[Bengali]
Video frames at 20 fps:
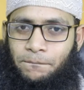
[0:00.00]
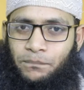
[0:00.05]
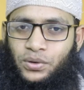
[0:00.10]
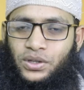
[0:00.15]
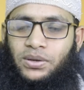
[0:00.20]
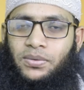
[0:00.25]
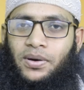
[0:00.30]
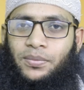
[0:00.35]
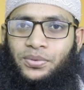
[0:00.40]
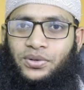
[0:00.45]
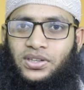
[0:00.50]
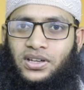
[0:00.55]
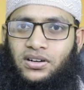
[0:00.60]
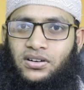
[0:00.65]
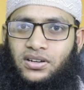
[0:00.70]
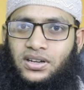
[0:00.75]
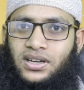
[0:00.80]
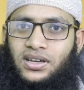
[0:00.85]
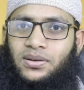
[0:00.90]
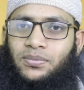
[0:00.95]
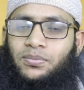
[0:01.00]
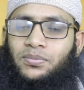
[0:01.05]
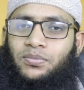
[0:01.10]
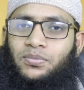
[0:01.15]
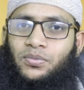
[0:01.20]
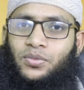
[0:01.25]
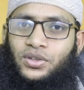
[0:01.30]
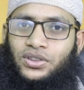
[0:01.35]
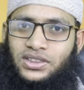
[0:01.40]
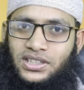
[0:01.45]
প্রতিমা পূজা করে
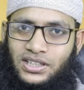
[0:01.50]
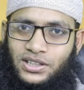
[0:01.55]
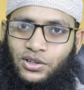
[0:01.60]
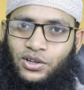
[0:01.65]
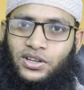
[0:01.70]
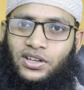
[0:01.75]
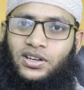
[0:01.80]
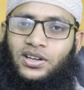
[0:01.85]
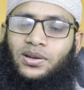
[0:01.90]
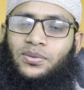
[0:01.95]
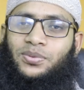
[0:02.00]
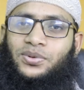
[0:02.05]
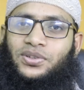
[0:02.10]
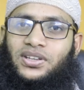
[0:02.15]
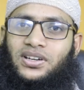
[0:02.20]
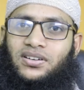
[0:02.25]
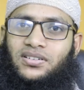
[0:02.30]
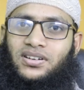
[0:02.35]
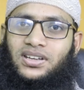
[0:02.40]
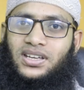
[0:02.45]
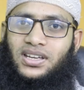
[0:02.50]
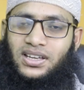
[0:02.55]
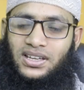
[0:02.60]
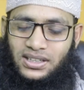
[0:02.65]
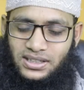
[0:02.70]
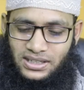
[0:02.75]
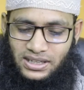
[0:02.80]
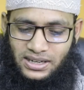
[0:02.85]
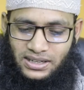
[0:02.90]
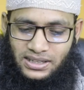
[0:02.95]
মূর্তি তৈরি করে পূজা করে
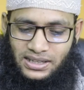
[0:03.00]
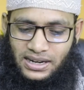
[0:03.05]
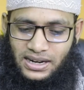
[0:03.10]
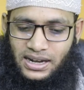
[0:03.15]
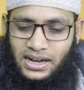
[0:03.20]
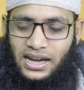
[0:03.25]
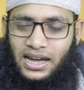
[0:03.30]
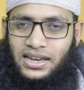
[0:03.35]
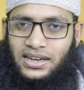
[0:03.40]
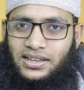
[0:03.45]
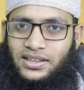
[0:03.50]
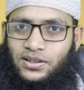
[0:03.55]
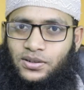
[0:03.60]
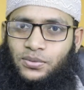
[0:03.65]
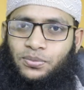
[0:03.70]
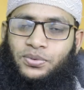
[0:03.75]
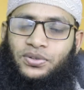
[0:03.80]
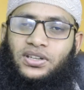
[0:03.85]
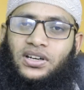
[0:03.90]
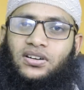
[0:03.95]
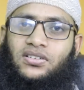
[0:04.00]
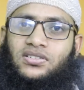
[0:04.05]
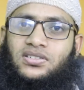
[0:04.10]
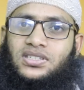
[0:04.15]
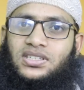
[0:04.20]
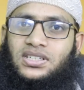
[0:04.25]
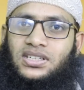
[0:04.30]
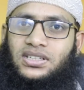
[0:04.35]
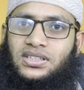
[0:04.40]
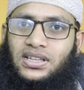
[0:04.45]
তাহলে যারা কালী পূজা করছে